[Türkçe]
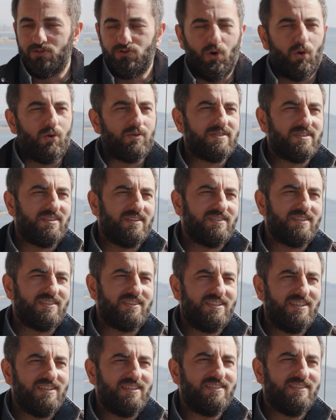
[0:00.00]

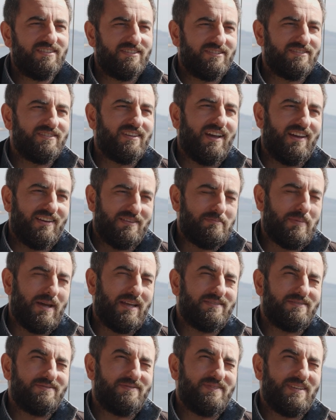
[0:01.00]
92 yılında
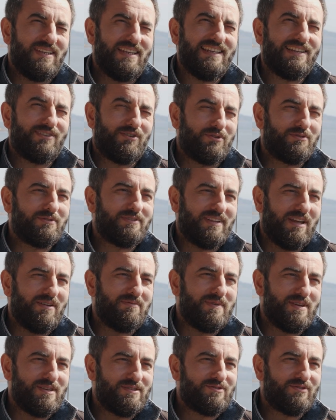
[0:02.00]
ben ilkokuldan
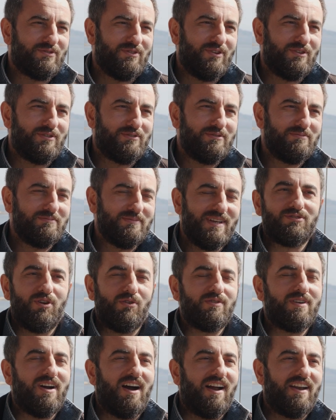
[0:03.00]
mezun oldum.
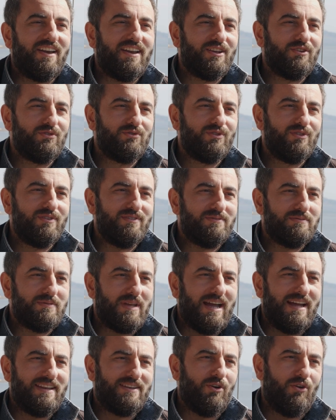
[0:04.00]
Son karne günü
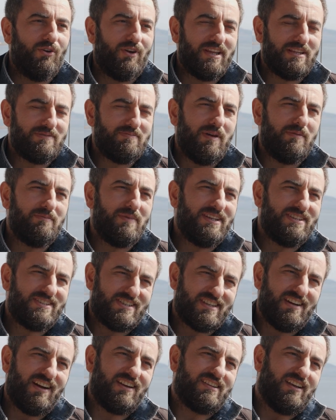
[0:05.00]
hani öğretmen beni
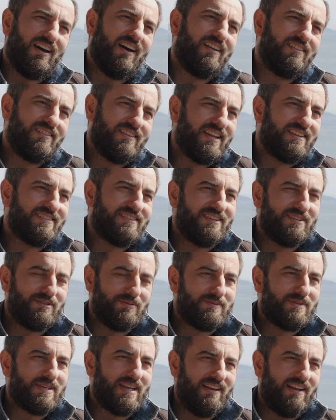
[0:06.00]
çıkardı anlat
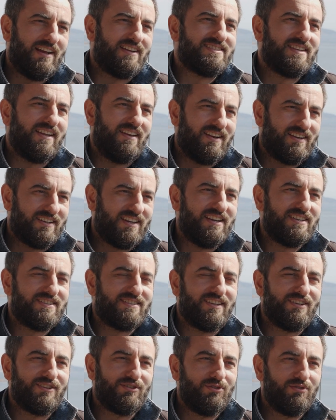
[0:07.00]
dedi bir şeyler. Sen
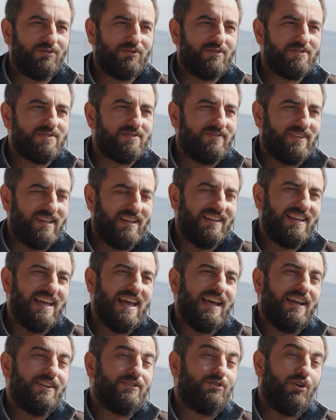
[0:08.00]
arkadaşlarını güldürüyorsun falan.
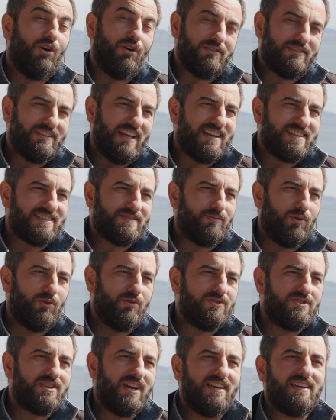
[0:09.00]
4 ders
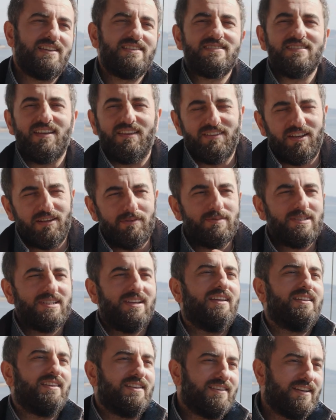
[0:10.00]
boyunca insanlara bir
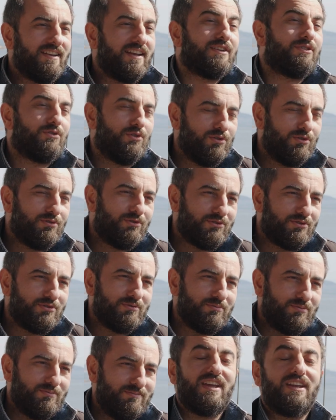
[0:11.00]
şey anlatarak
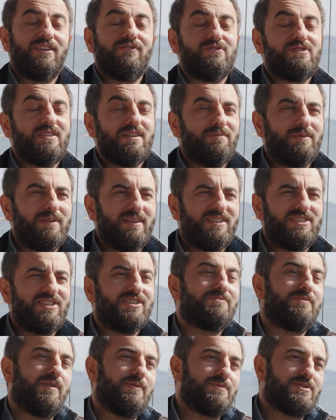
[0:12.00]
güldürdüm. Teneffüse bile
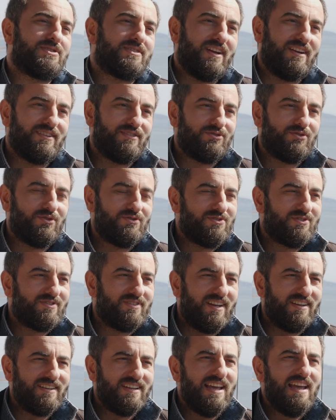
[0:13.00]
çıkmamışlardı
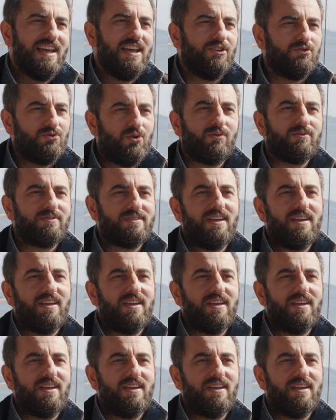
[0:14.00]
çocuklar. Çok